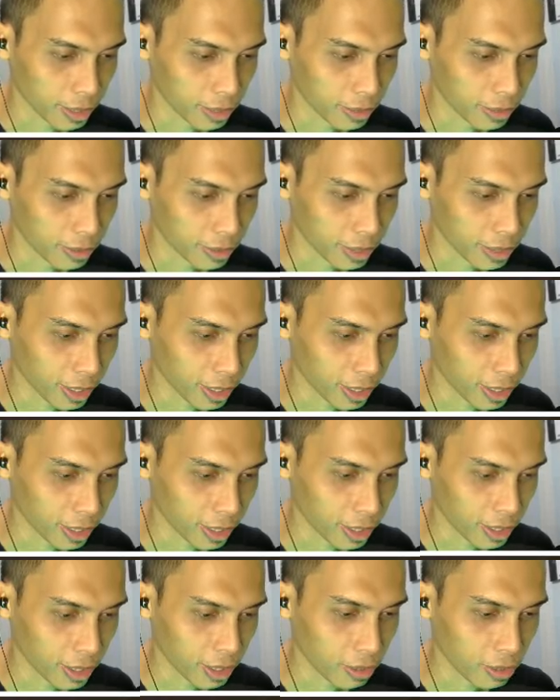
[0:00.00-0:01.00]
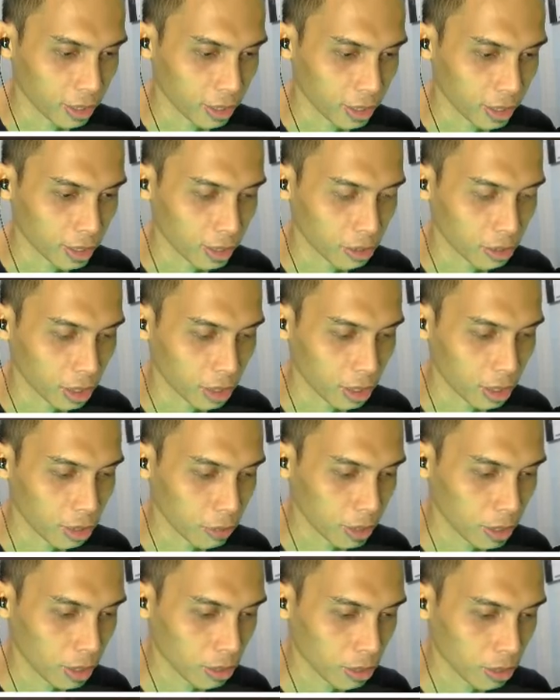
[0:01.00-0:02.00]
Oke, ini olengnya juga
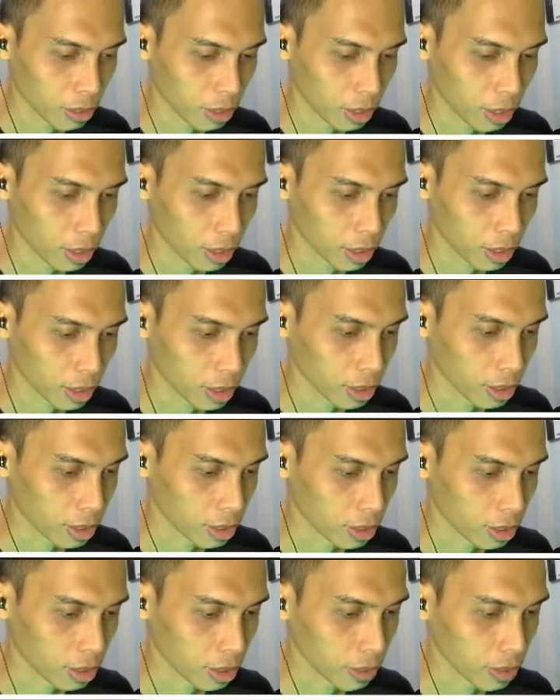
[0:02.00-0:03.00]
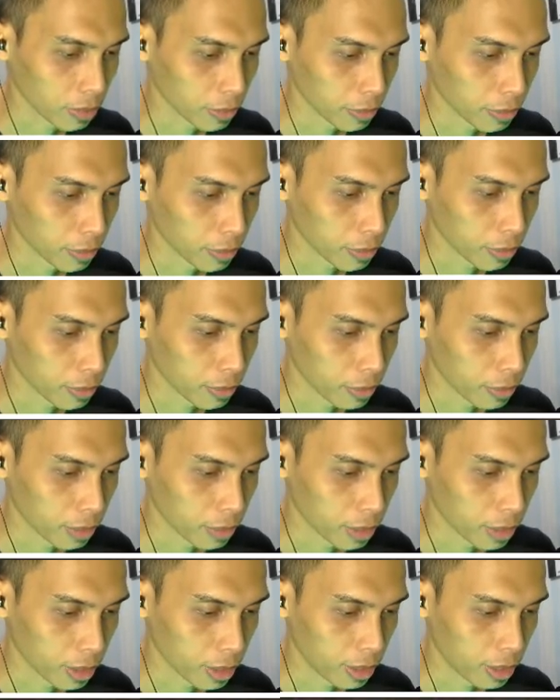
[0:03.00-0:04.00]
lumayan enak ini cuy.
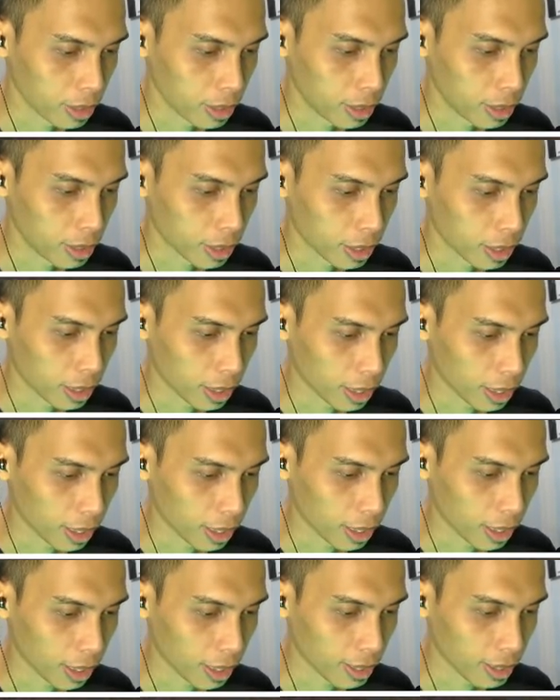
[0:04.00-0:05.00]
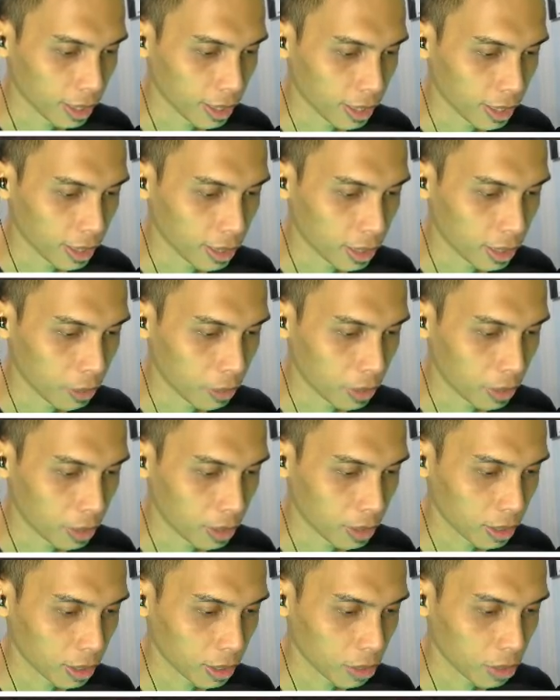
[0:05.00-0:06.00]
Iya, iya, tapi
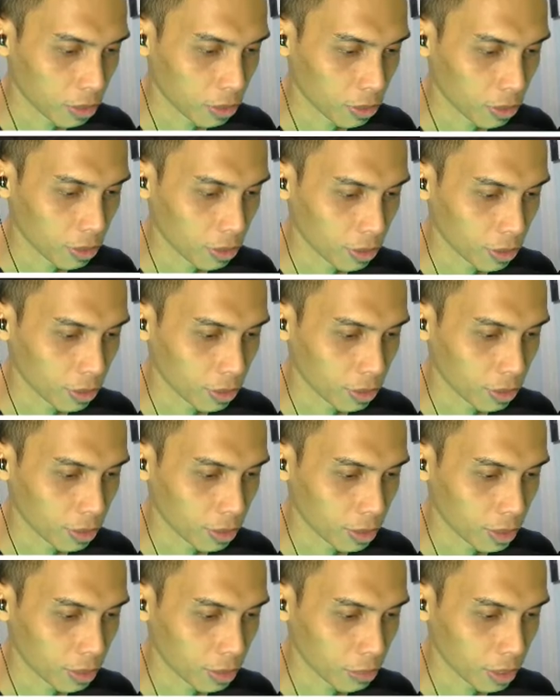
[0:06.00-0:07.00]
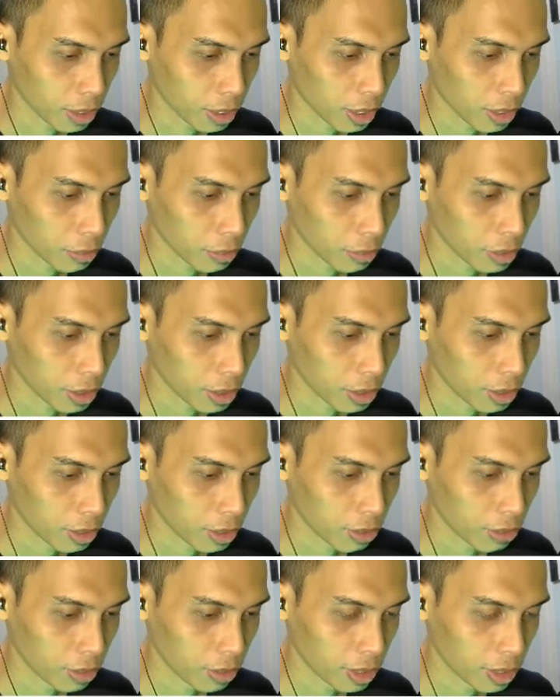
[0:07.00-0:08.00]
kalau ini makanya bisa
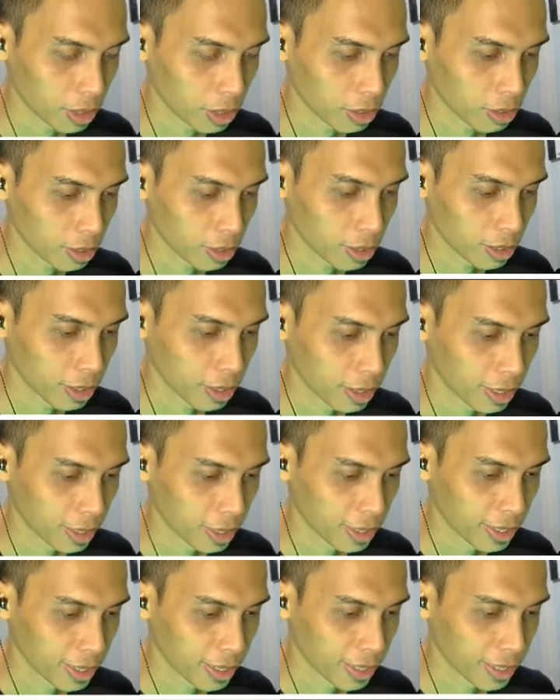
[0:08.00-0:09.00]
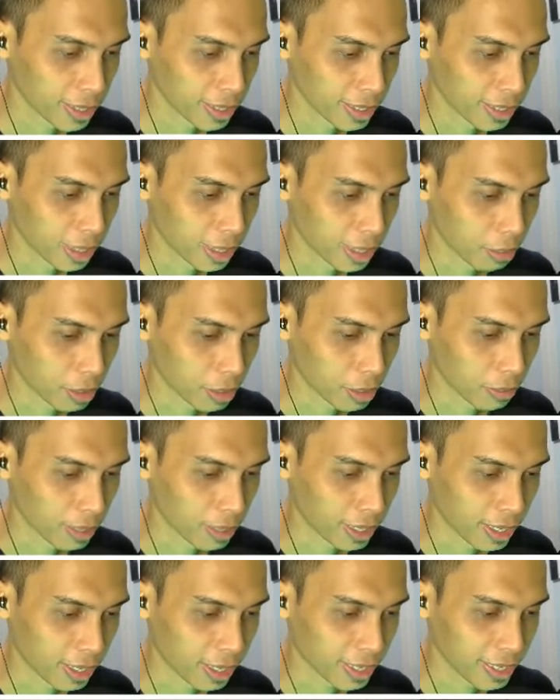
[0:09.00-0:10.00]
terguling nih cuy. Gak bisa
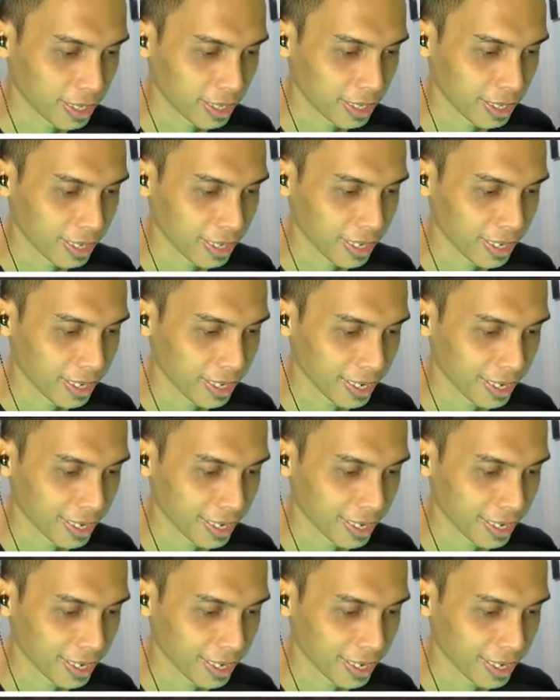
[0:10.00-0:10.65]
balik lagi nih.